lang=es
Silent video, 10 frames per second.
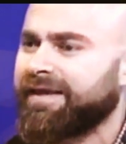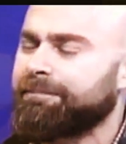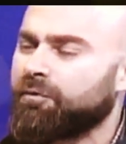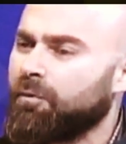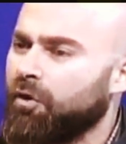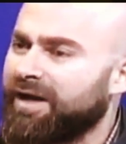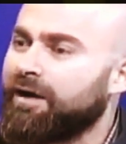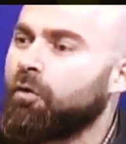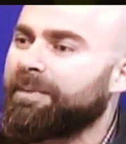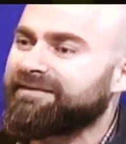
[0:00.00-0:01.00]
que
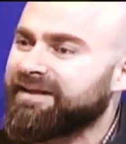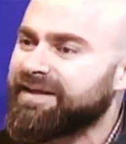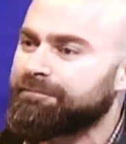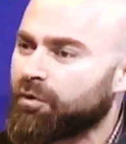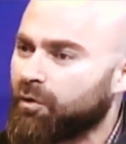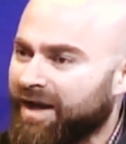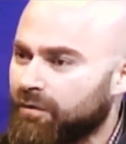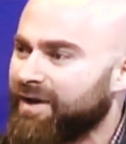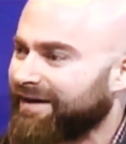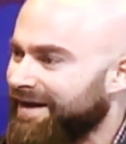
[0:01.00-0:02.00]
provocan o pretenden provocar una